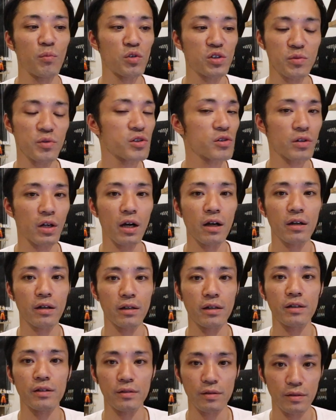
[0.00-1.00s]
モチベーション関係
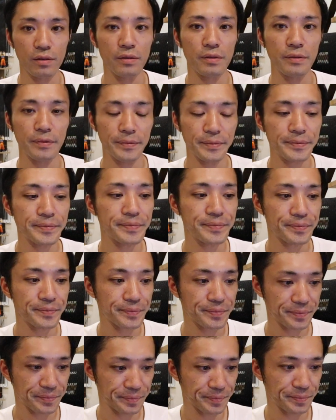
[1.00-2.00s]
ないです
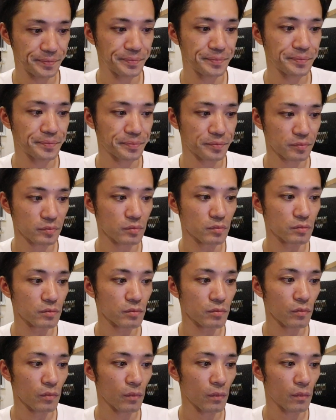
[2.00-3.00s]
うん
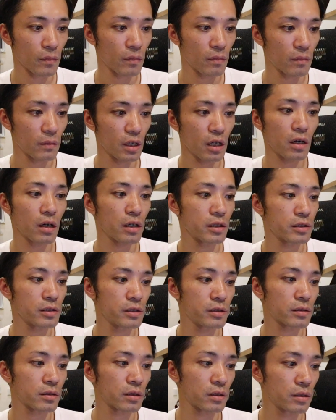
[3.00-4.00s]
な感じ
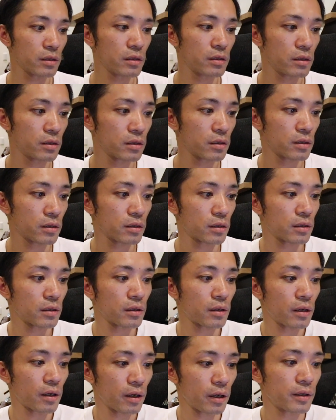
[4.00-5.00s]
ですかね
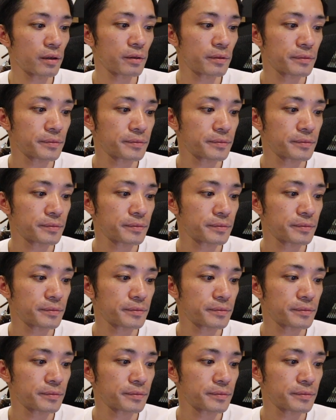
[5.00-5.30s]
はい